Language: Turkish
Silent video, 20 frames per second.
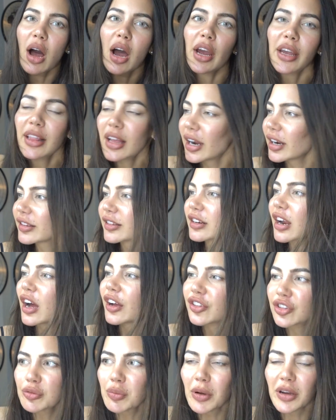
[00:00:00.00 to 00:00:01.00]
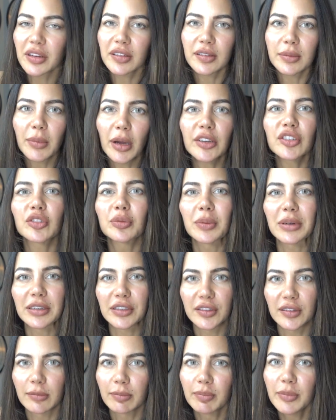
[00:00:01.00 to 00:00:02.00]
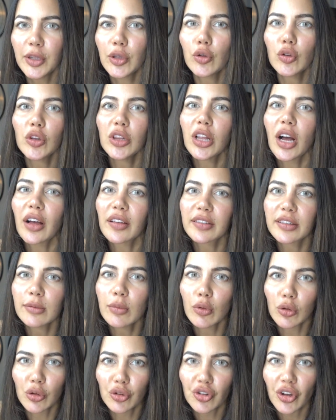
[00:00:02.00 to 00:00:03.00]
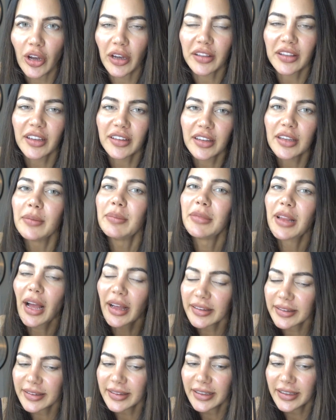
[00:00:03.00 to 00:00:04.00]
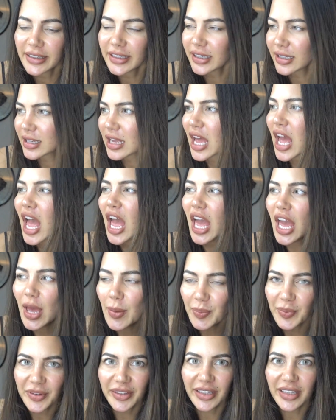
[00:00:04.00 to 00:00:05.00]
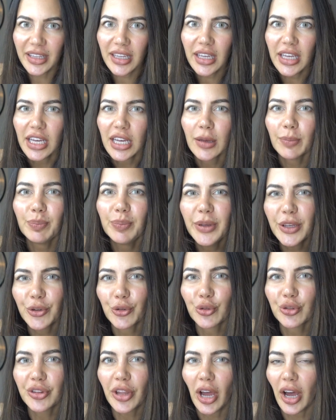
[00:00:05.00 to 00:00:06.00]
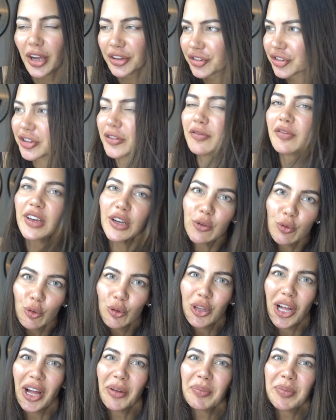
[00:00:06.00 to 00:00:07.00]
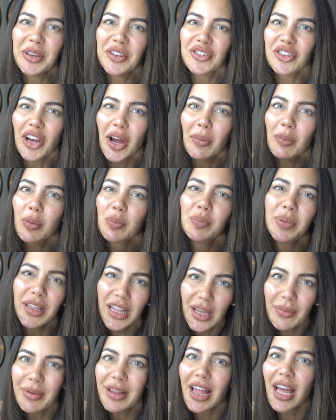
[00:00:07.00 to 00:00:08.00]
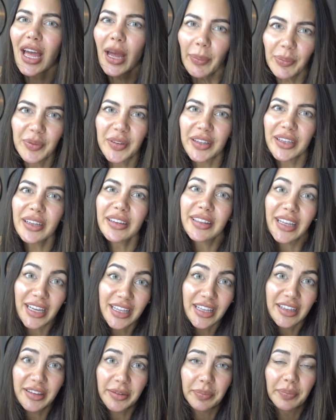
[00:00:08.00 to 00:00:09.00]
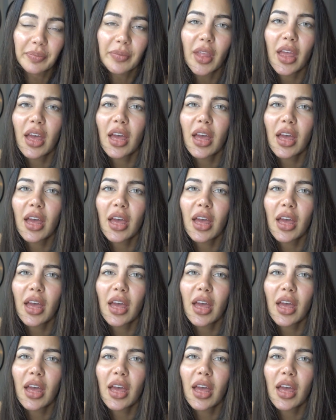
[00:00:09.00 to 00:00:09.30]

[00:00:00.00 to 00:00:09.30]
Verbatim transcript: Aylardır açma kızım açma kızım bir gün lazım olacak dediğim lensleri hepsini bir günde açtım ve kullanmayacağımı bile bile hepsini denedim.